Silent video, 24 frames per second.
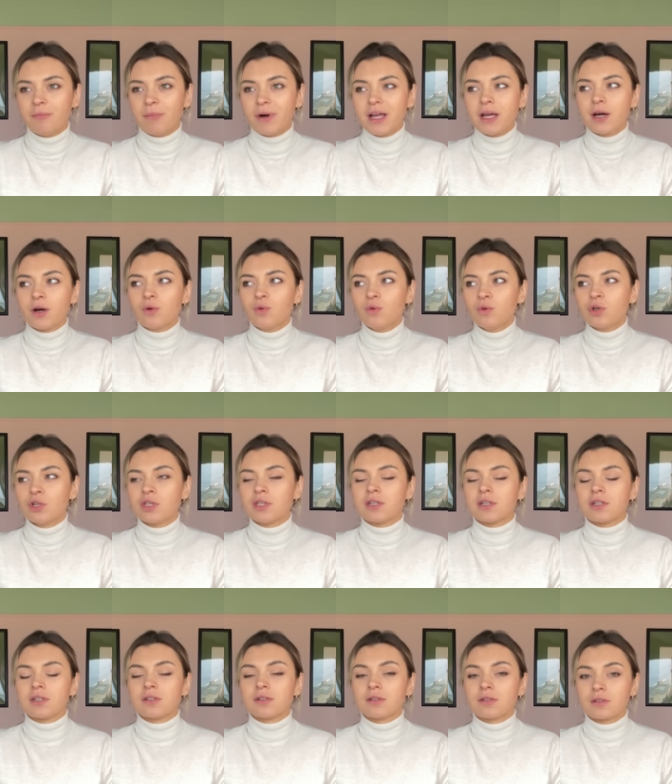Моя
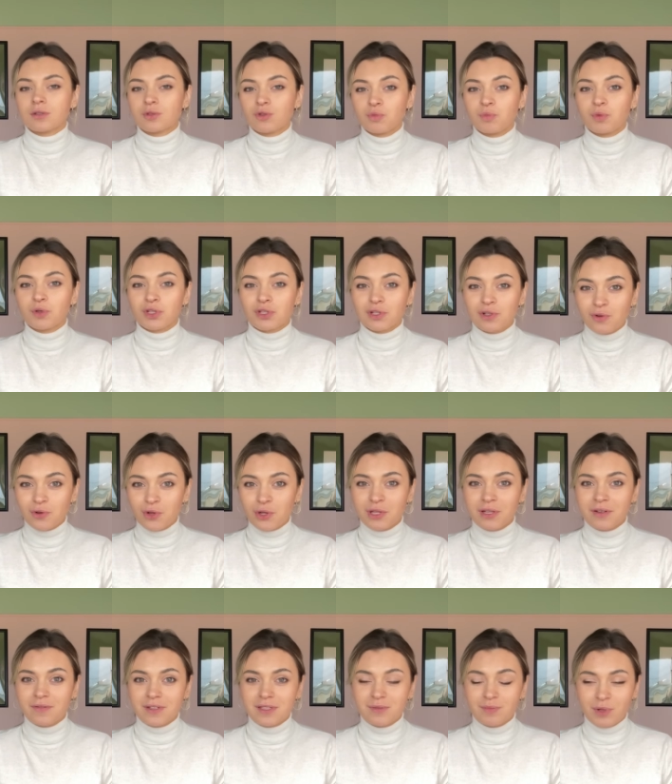кухня
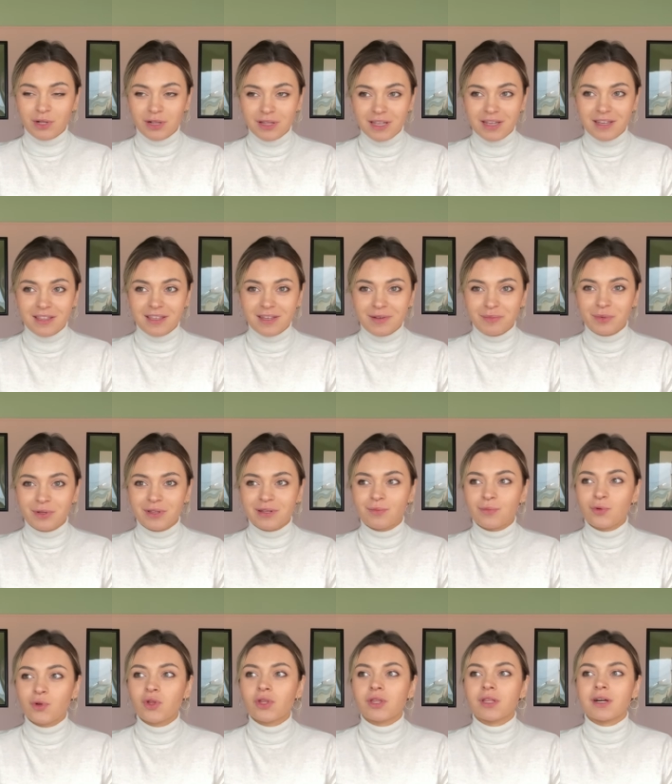суперсложная в исполнении,
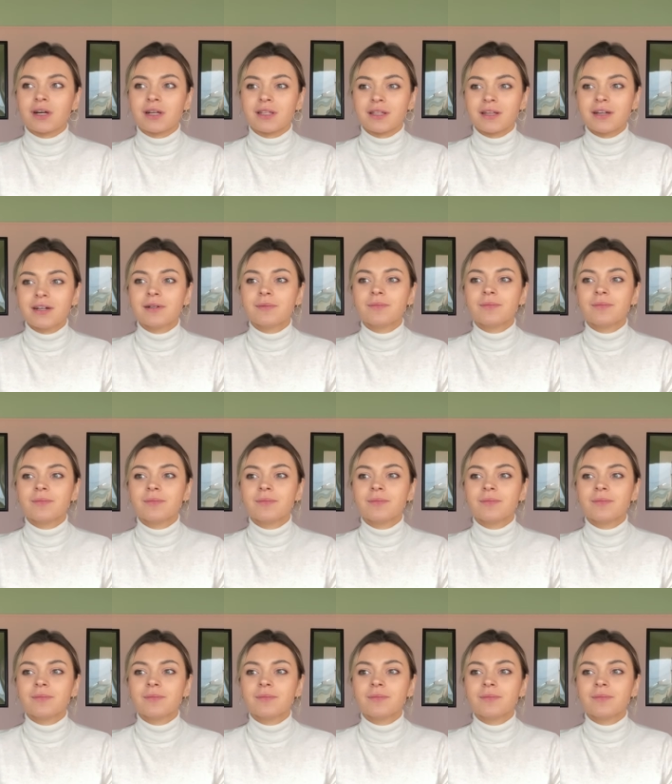потому что она